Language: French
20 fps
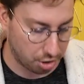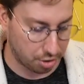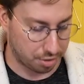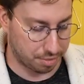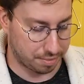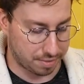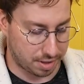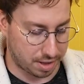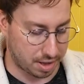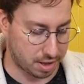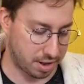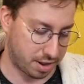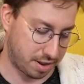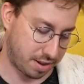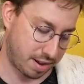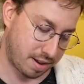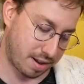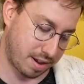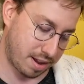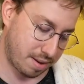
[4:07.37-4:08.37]
1,
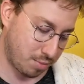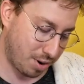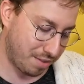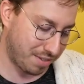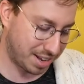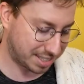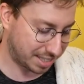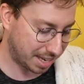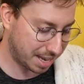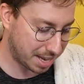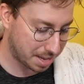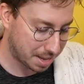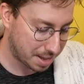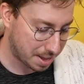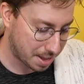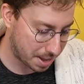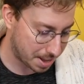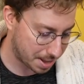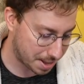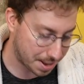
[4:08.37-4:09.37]
euh, moins 25.
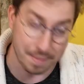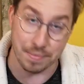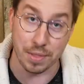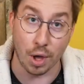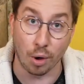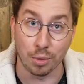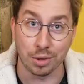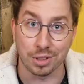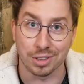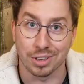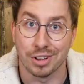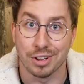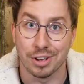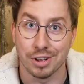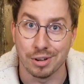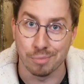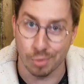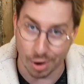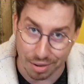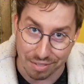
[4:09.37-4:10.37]
Euh, donc,
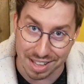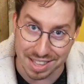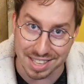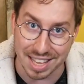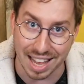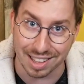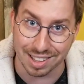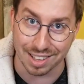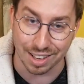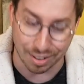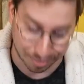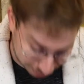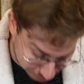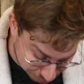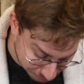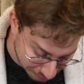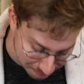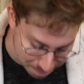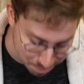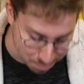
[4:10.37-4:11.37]
euh, moins 24. Fait que
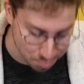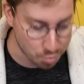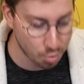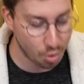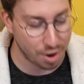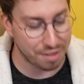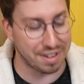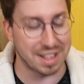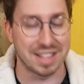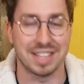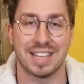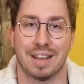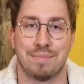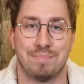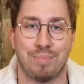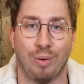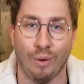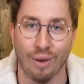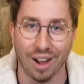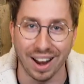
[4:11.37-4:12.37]
je fais moins
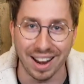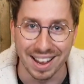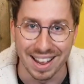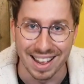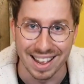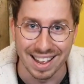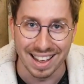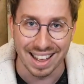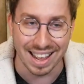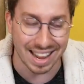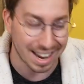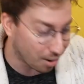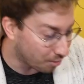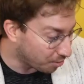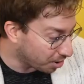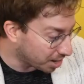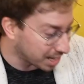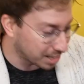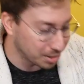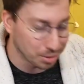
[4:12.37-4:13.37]
24 points. Et on
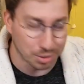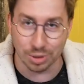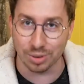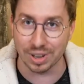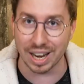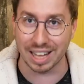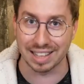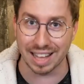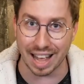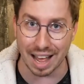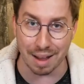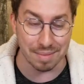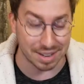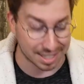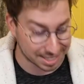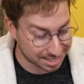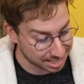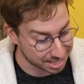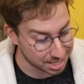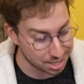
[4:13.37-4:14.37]
va regarder autour de la
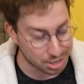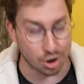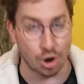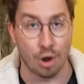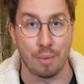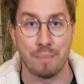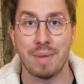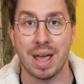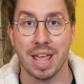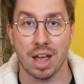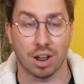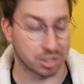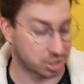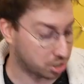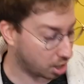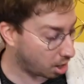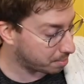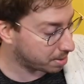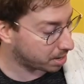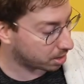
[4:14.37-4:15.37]
table, c'est qui qui a le meilleur
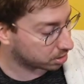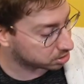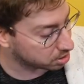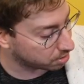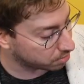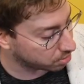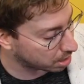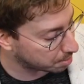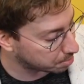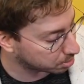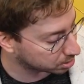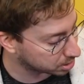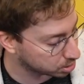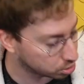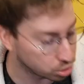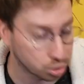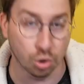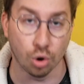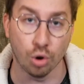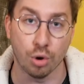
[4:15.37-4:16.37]
score. Le meilleur score va rapporter
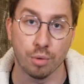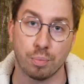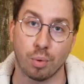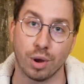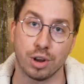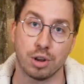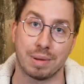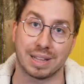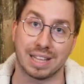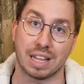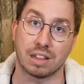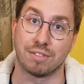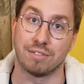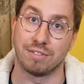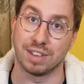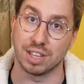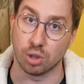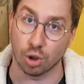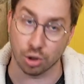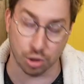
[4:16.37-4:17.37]
deux points de patate
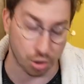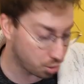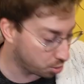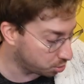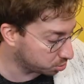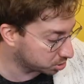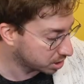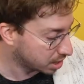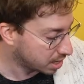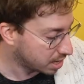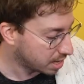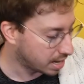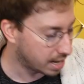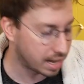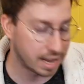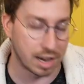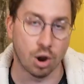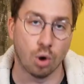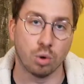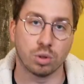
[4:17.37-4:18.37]
victorieuses
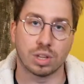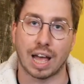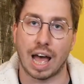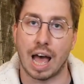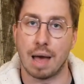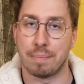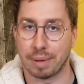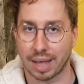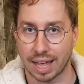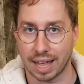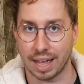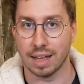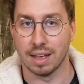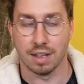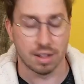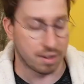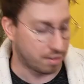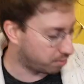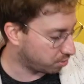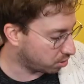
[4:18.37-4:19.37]
et l'autre après
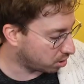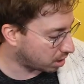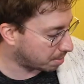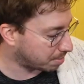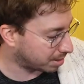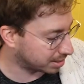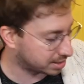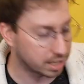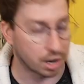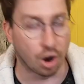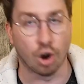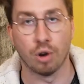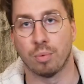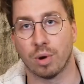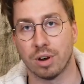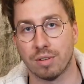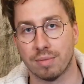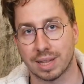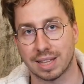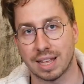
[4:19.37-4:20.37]
va ramasser un
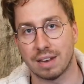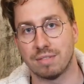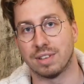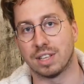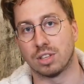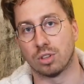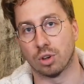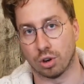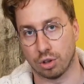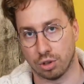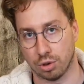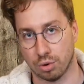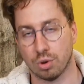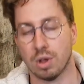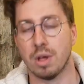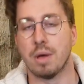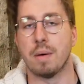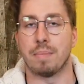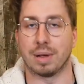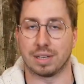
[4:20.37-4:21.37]
point de patate victorieux.
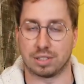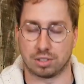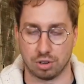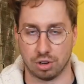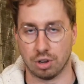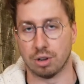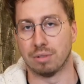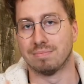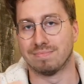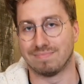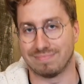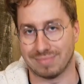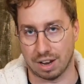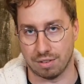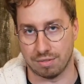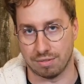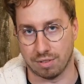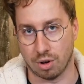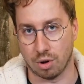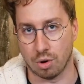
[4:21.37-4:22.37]
Parce que, dans
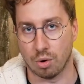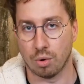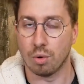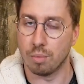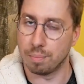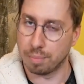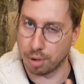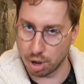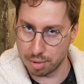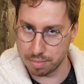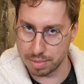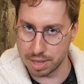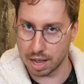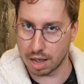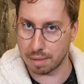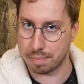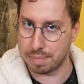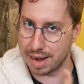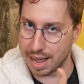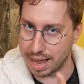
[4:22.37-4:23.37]
le fond,
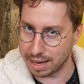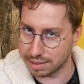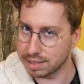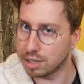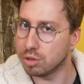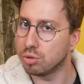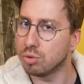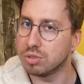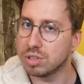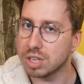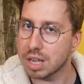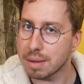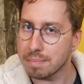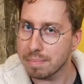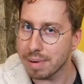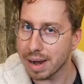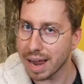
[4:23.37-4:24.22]
première place et deuxième